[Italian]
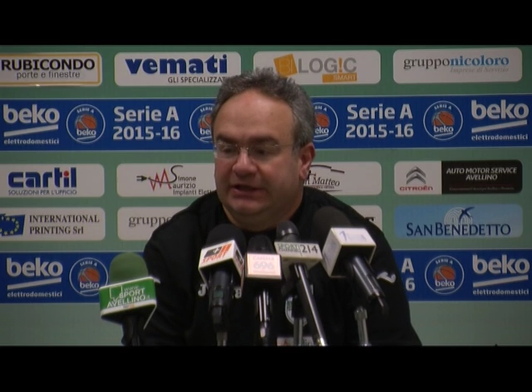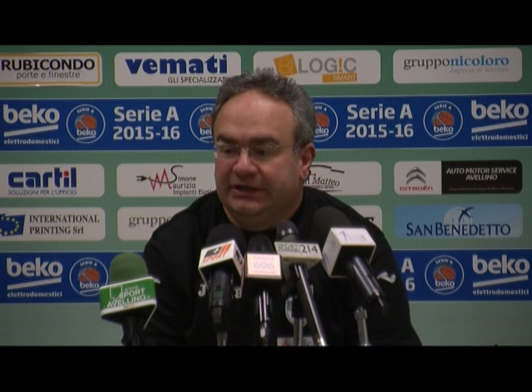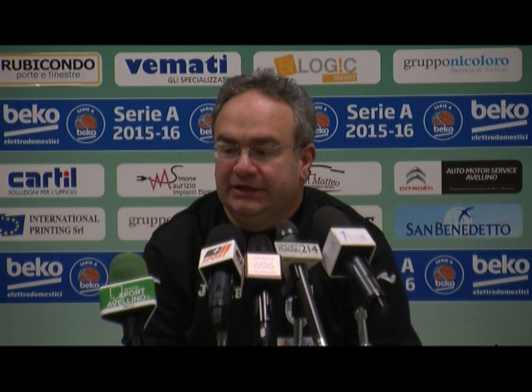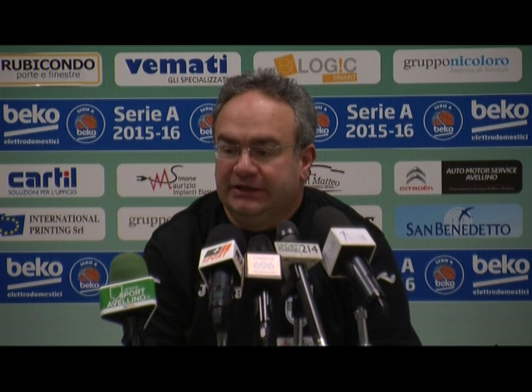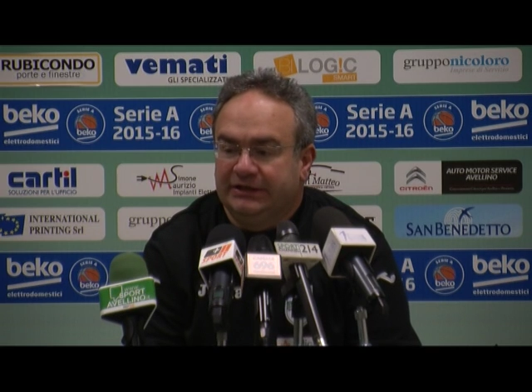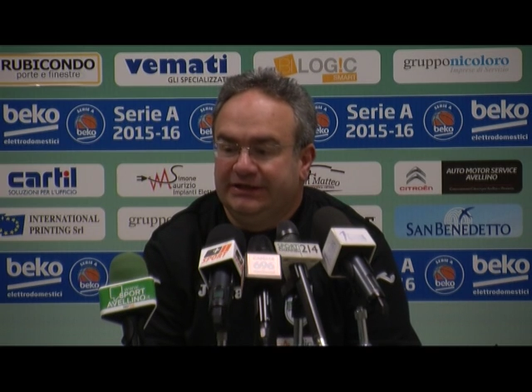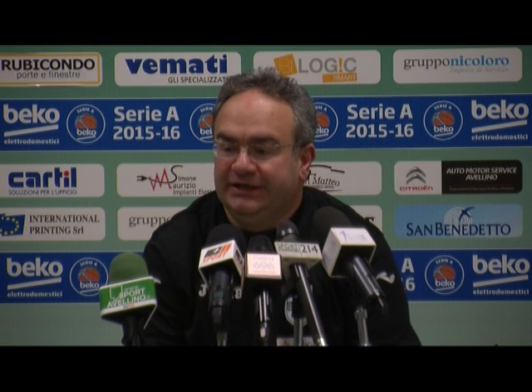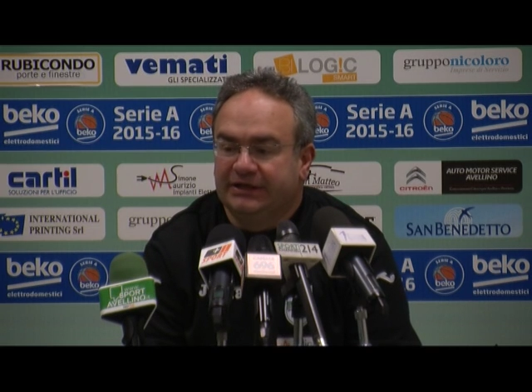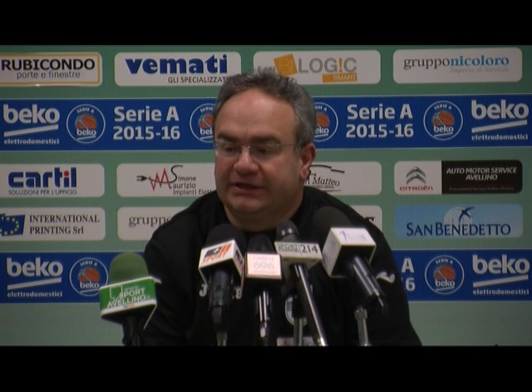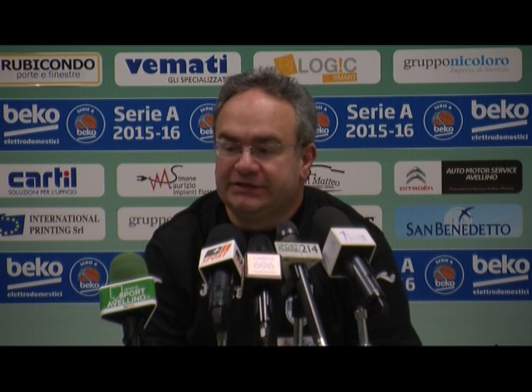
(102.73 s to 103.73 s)
Eh,
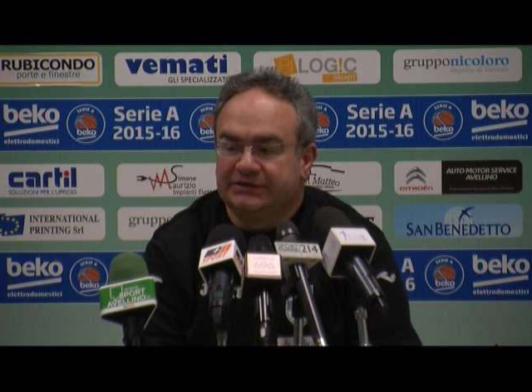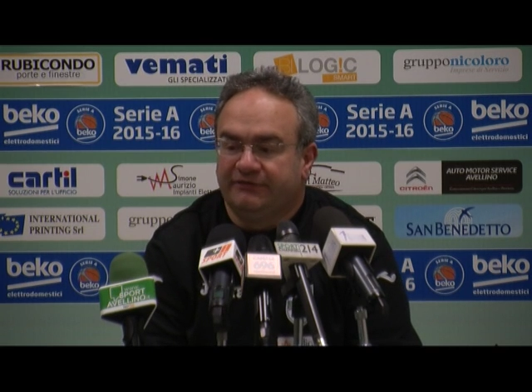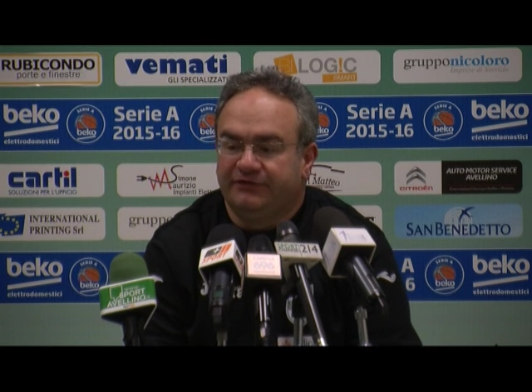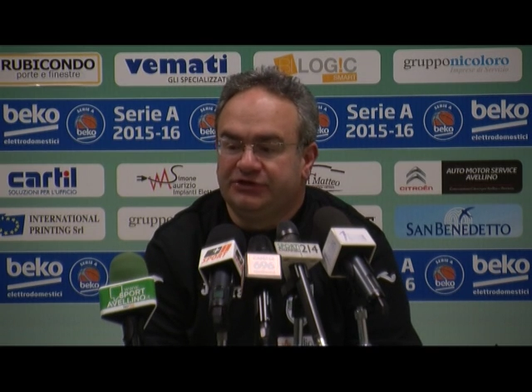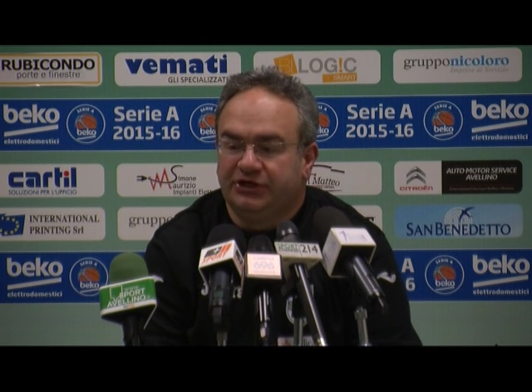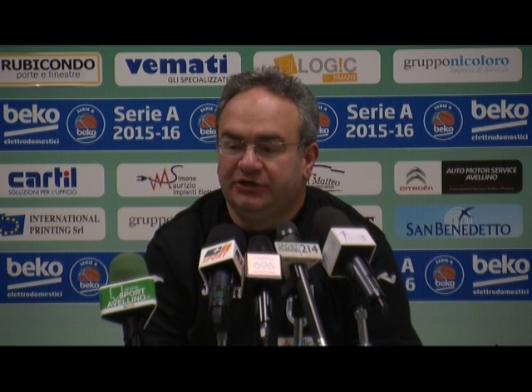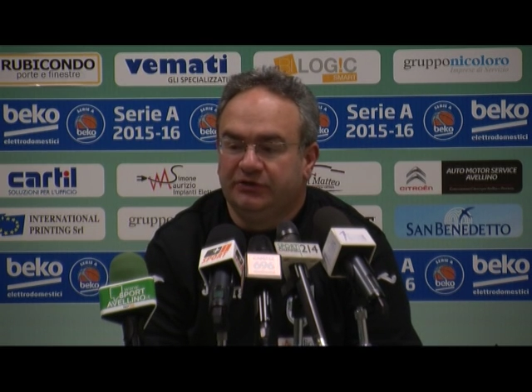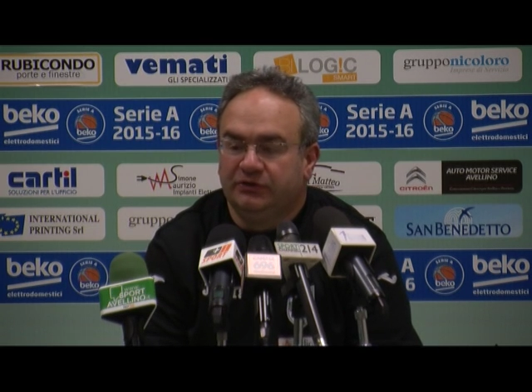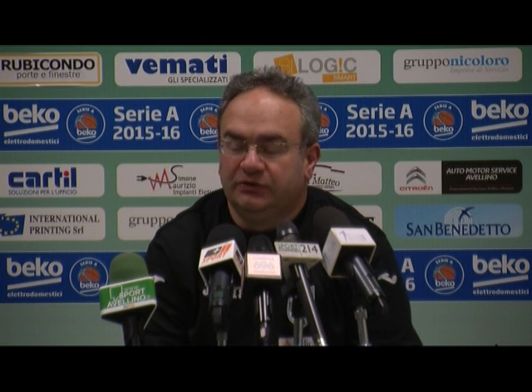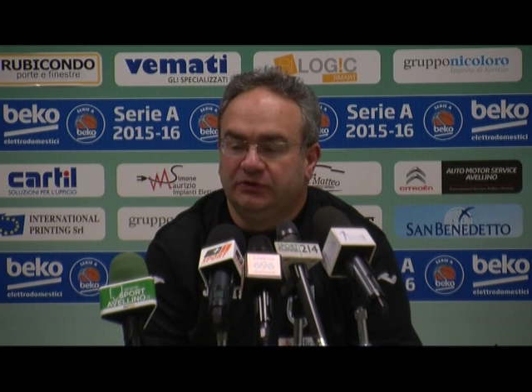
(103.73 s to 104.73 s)
Kirk sta
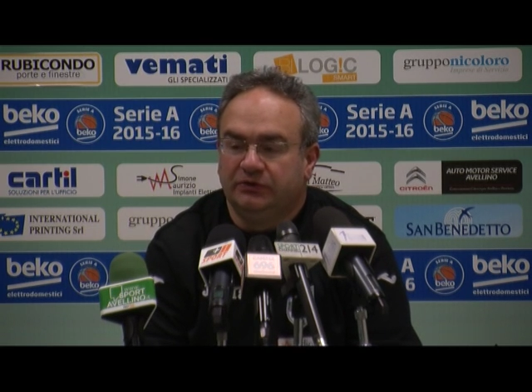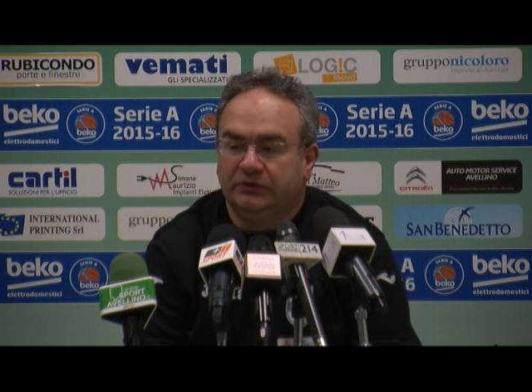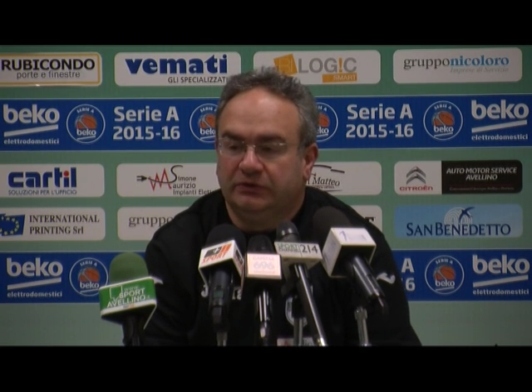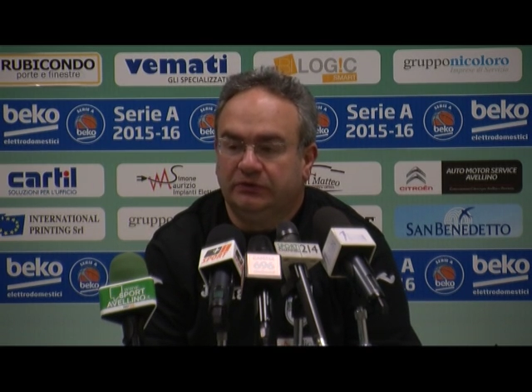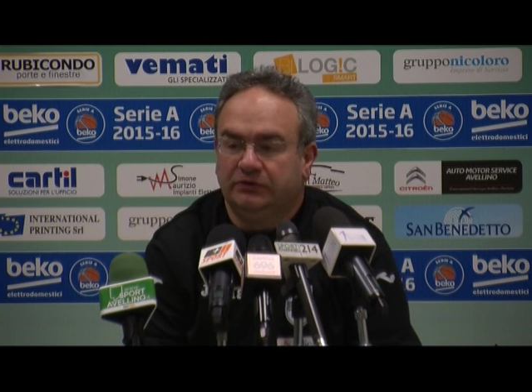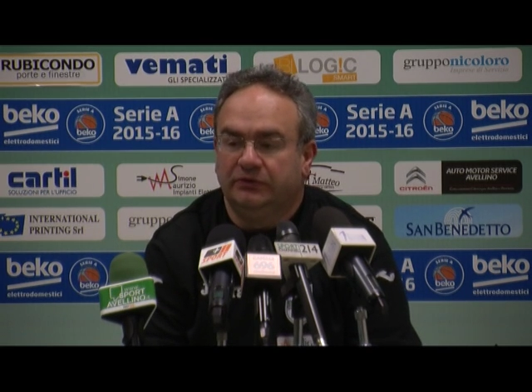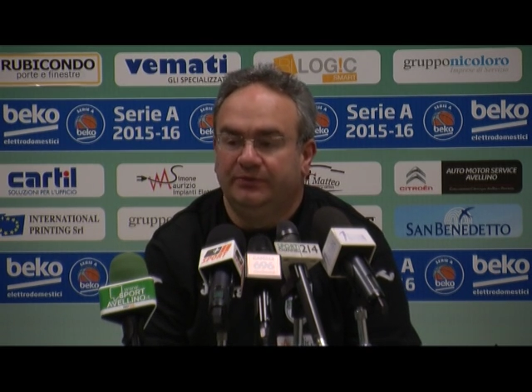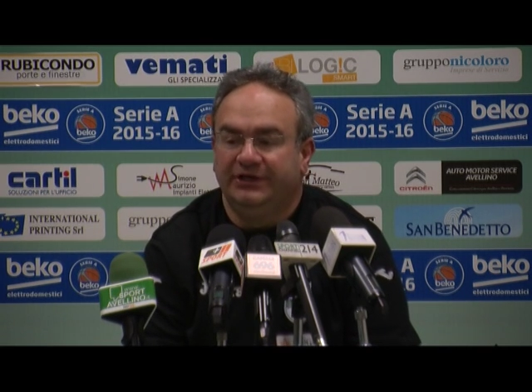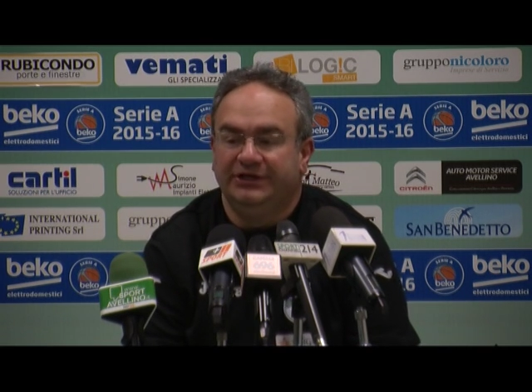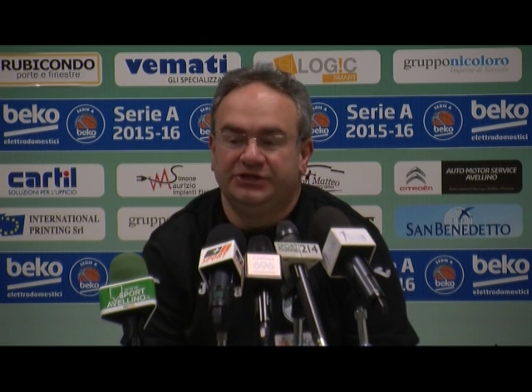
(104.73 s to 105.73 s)
facendo
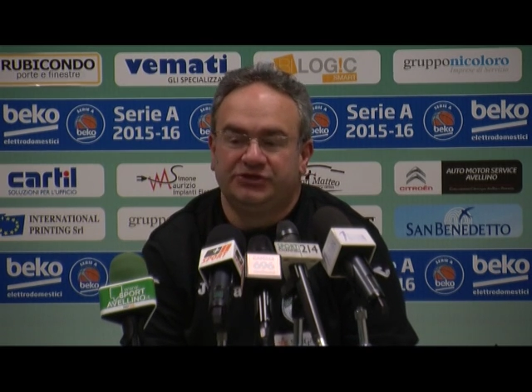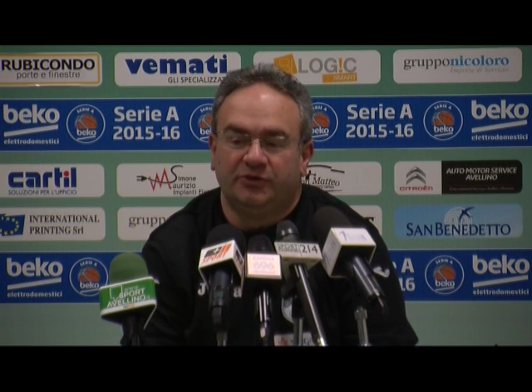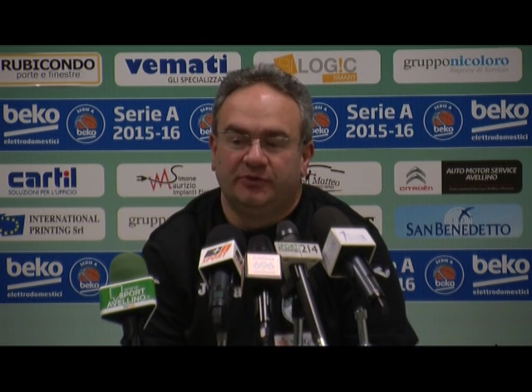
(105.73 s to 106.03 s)
benissimo,